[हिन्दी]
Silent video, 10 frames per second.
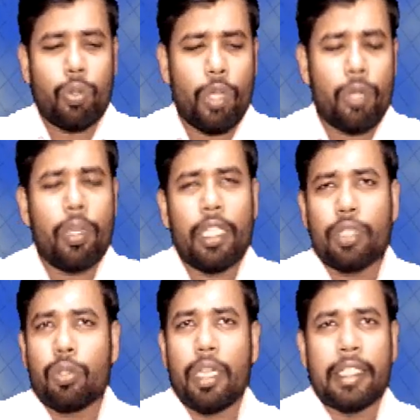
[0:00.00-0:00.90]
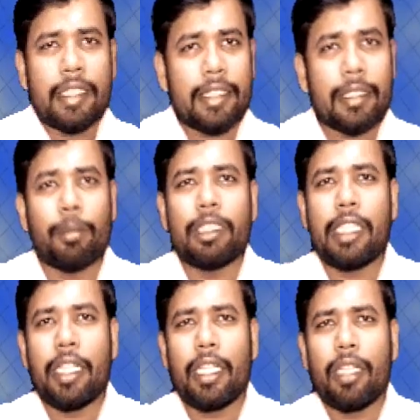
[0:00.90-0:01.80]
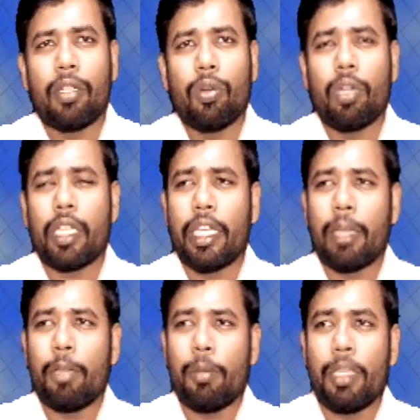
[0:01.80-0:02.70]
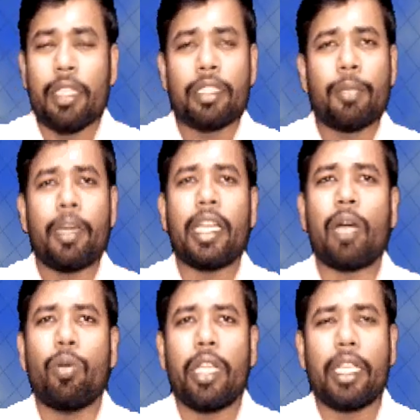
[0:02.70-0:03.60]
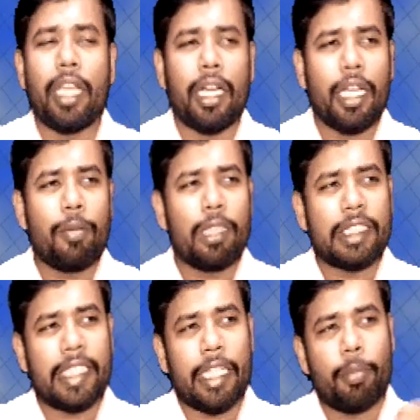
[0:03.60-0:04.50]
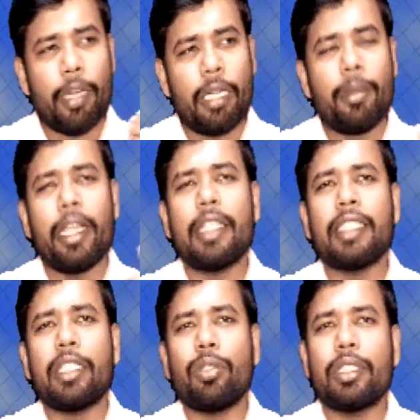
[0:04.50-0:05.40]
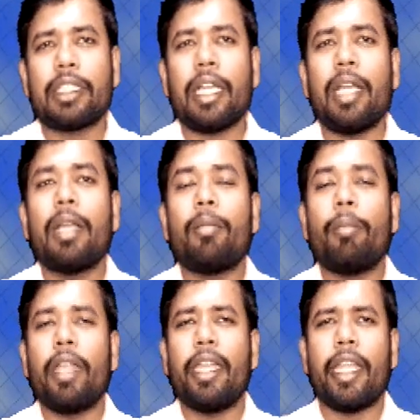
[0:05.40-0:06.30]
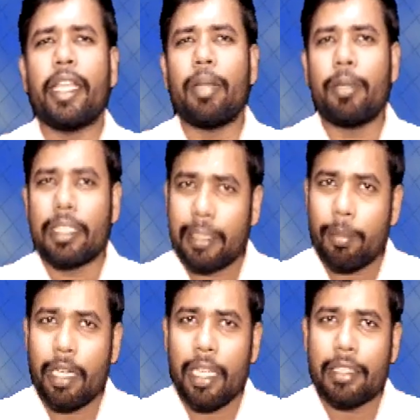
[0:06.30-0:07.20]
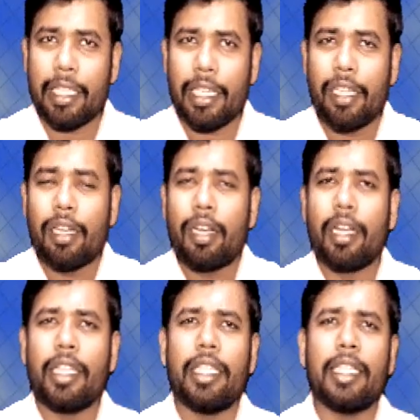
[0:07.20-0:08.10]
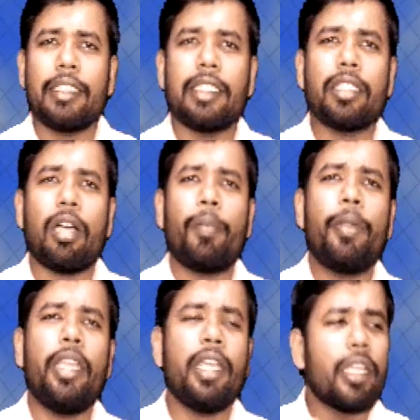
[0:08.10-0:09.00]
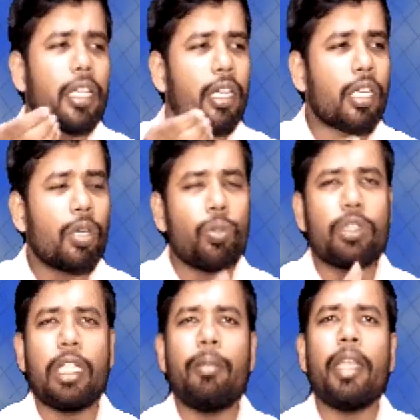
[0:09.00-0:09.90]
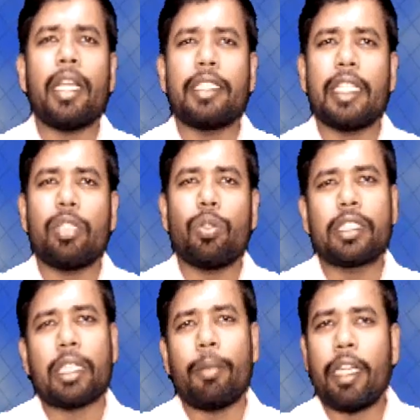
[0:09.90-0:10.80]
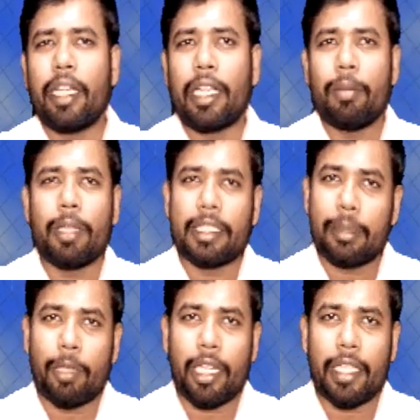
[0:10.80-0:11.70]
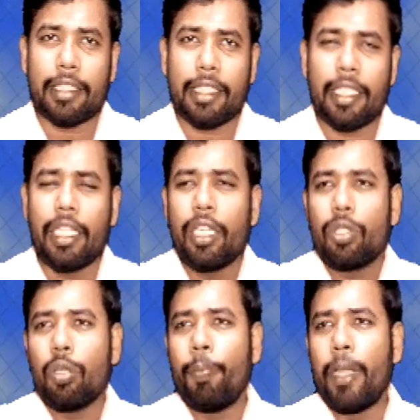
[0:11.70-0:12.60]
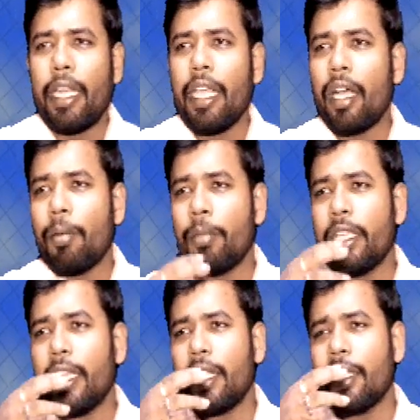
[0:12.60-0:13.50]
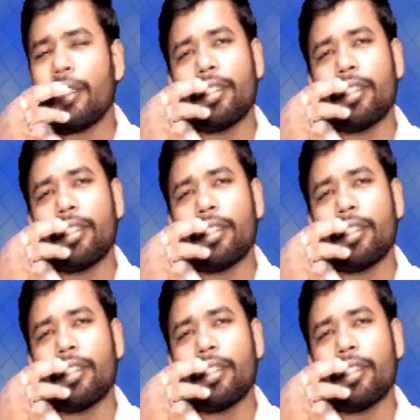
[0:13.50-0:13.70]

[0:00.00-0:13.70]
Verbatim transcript: कोई कोई इसको अच्छे से समझ लिए हैं और किनके मन में इनसे कोई डाउट है कि अगर वो स्टेटमेंट में आ जाए तो इसका भेन डायग्राम कैसे बनाया जाए अगर ये चीज़ अपनी कंक्लूजन में आ जाए तो इसका भेन डायग्राम कैसे बनाया जाए तो पहले हम ये